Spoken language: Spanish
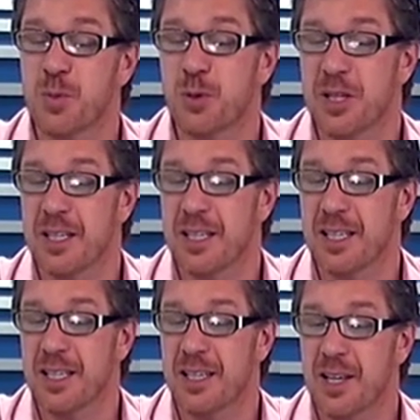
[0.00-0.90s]

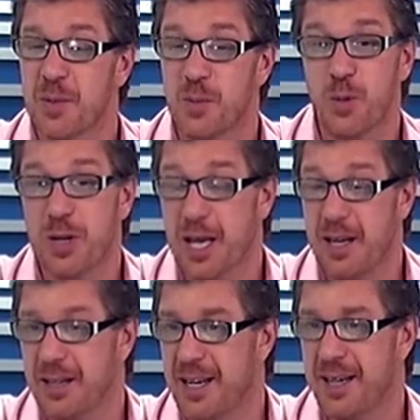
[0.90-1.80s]
muy, muy
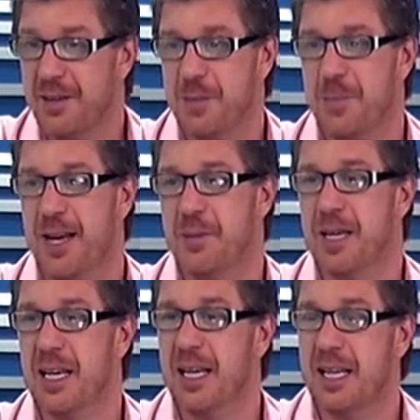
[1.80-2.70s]
para
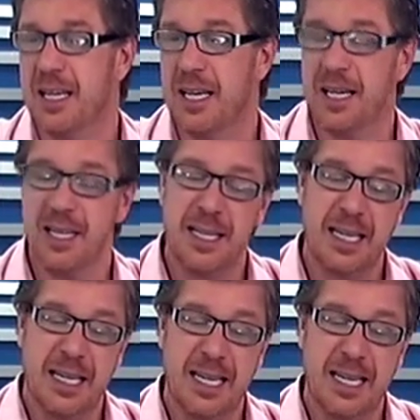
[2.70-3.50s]
mi alegría,